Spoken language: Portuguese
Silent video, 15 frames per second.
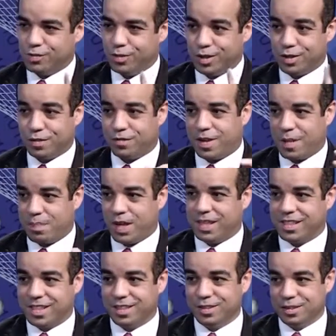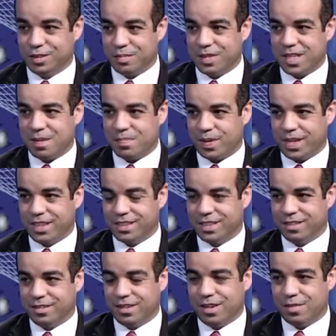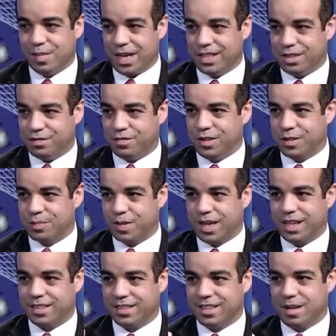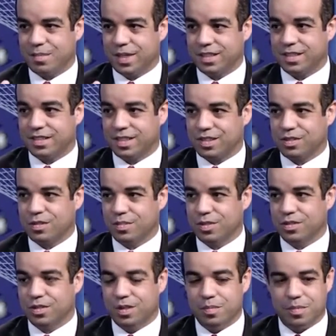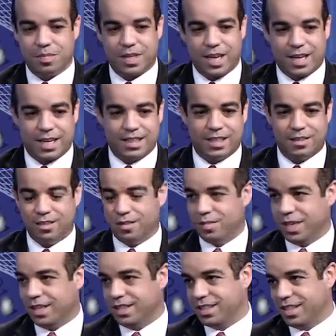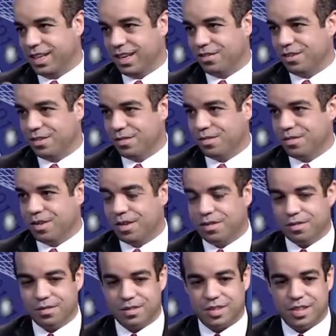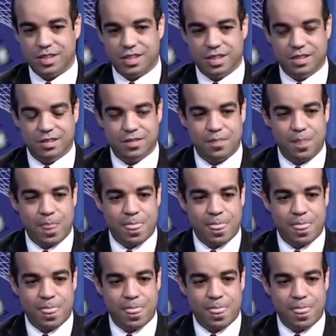noites eu fiquei pensando no nome da empresa. No, o mais difícil, parece que, da empresa é você descobrir o nome, porque cada nome ele te leva a algum, algum sentido.